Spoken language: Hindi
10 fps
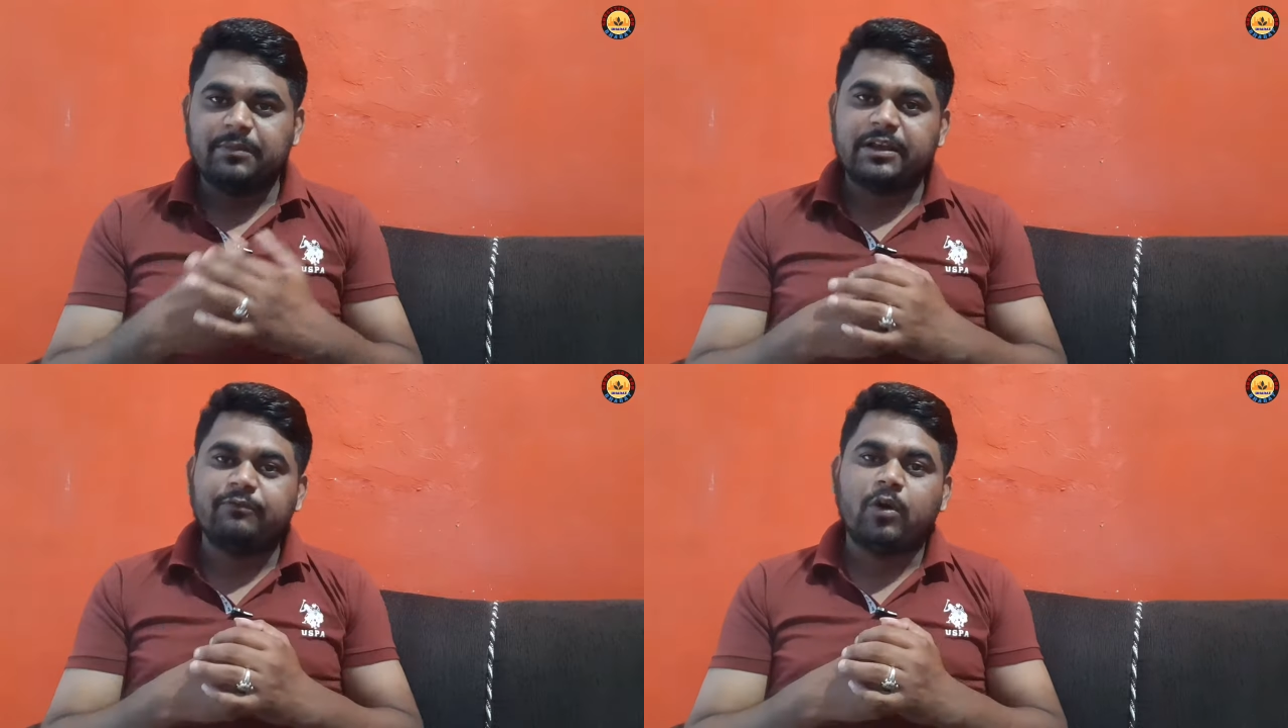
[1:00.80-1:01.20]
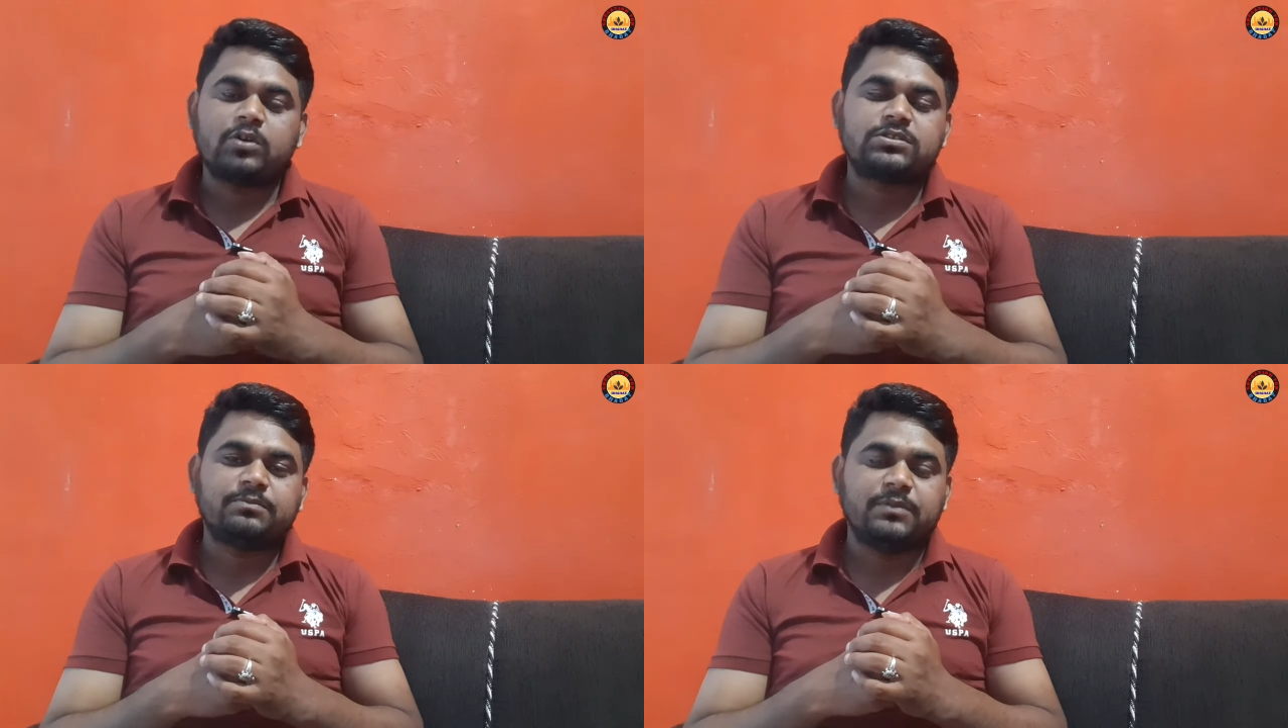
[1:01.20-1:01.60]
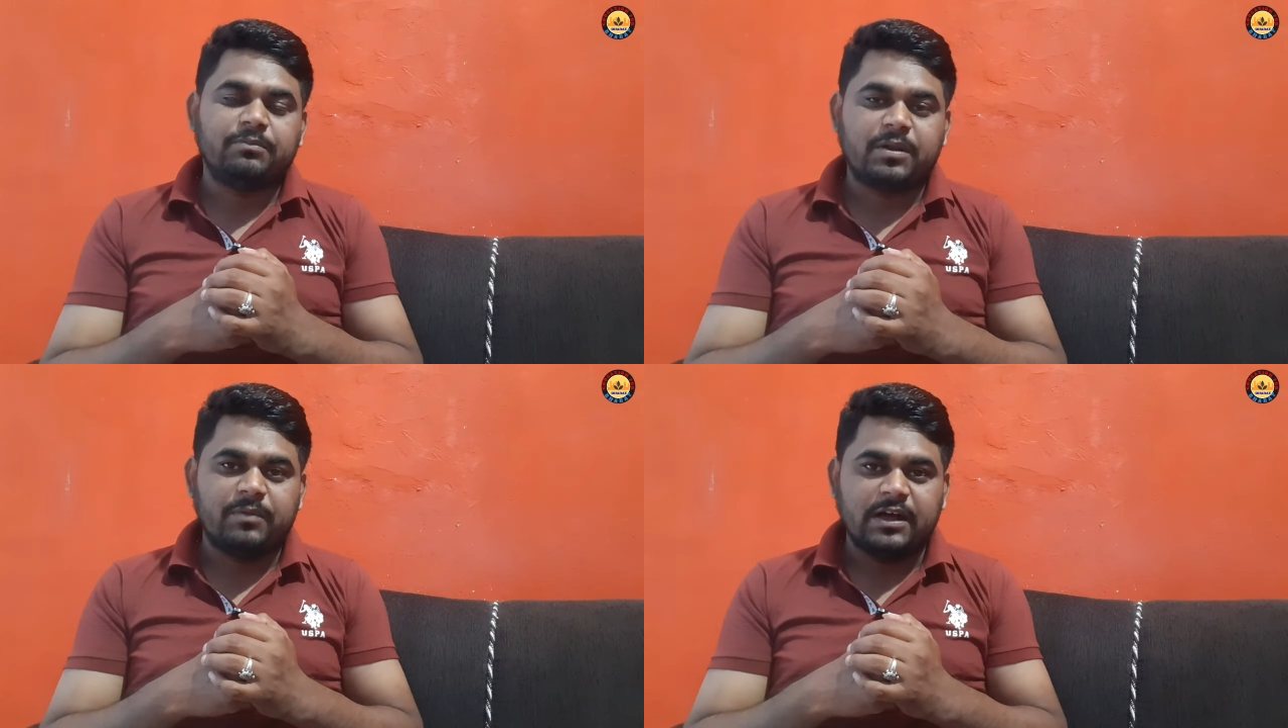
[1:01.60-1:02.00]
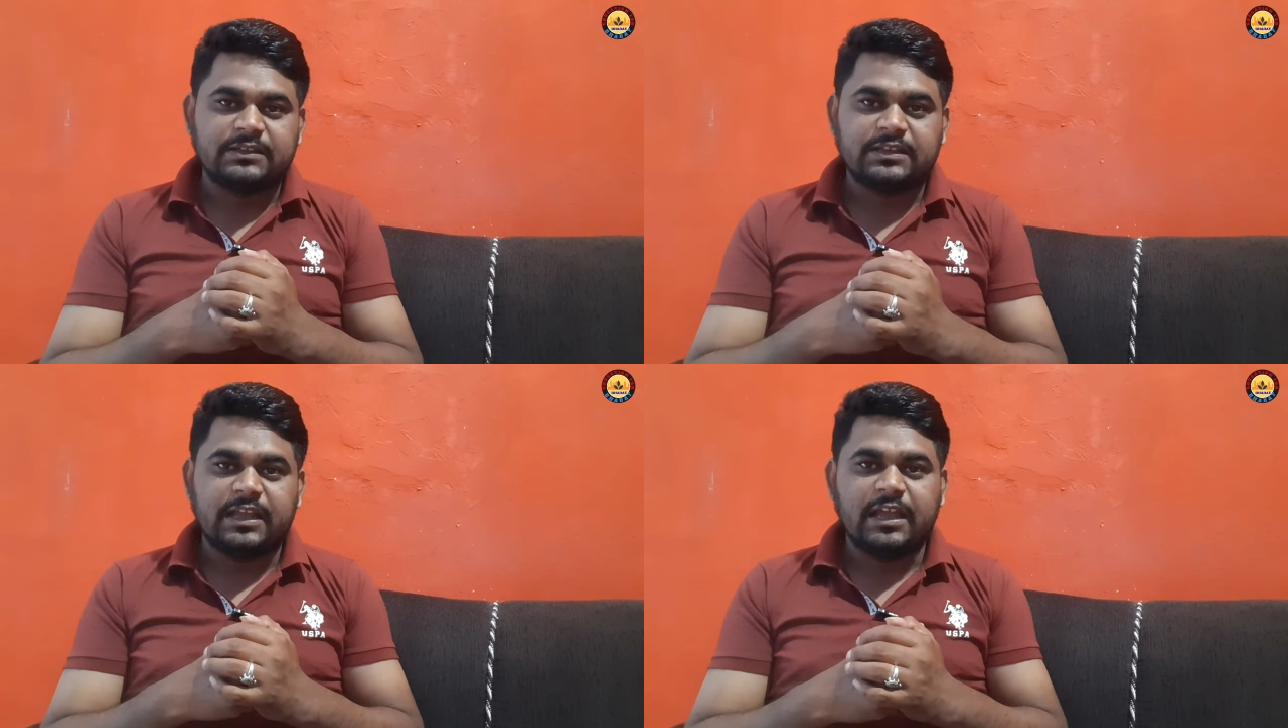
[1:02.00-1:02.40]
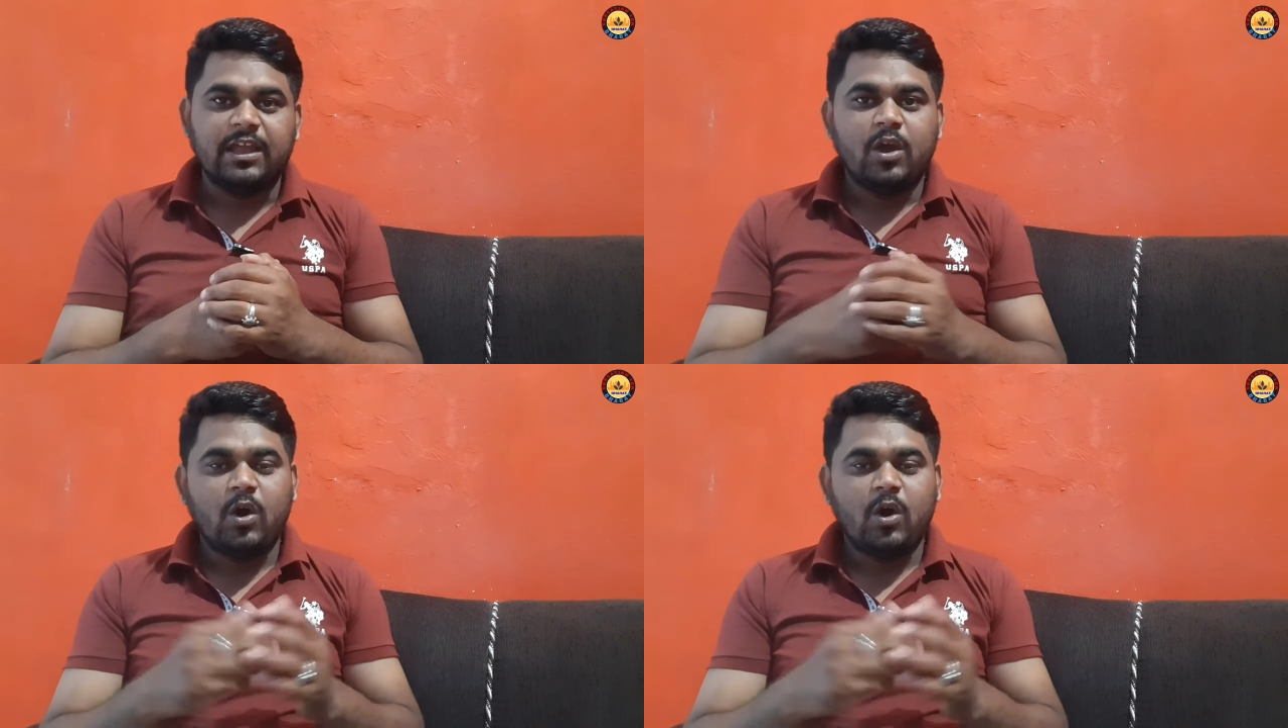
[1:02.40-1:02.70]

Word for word: हमारे व्हाट्सअप नंबर मांगती है